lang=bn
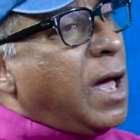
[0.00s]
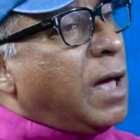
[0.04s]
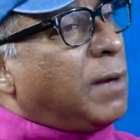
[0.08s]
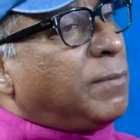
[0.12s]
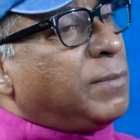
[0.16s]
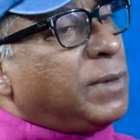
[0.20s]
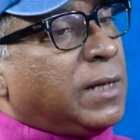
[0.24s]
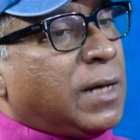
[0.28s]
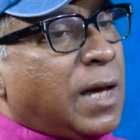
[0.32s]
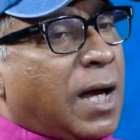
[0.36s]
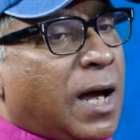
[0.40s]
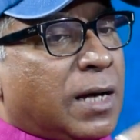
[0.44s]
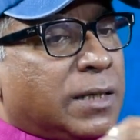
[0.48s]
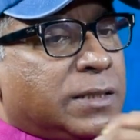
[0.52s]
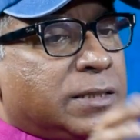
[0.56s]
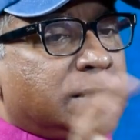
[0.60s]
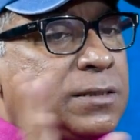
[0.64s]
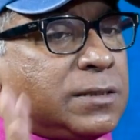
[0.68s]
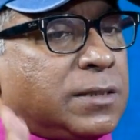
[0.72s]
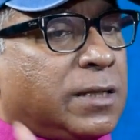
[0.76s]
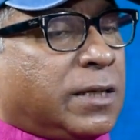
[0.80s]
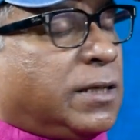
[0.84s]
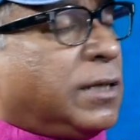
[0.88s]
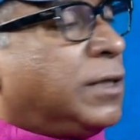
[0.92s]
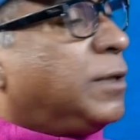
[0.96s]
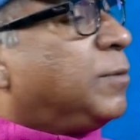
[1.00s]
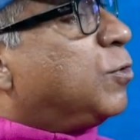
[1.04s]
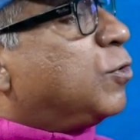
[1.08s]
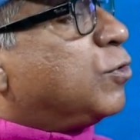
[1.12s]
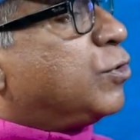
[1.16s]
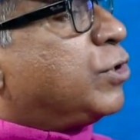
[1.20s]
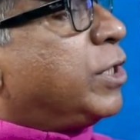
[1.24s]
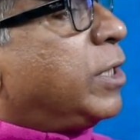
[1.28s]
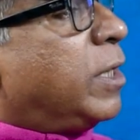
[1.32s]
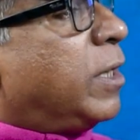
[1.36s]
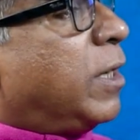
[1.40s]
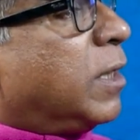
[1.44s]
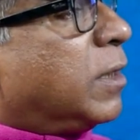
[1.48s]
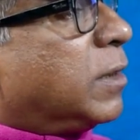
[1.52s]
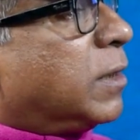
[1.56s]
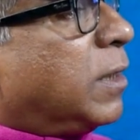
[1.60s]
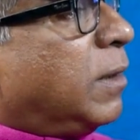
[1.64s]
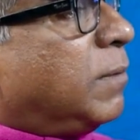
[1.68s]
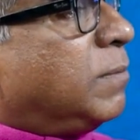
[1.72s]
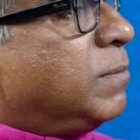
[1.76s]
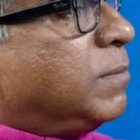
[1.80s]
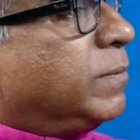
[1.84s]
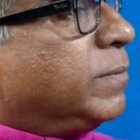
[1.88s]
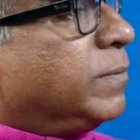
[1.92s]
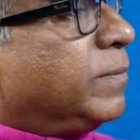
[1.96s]
আমি আর্টিস্টদের এনে বসিয়ে
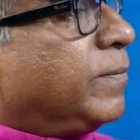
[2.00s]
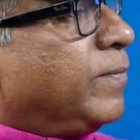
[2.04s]
রাখলাম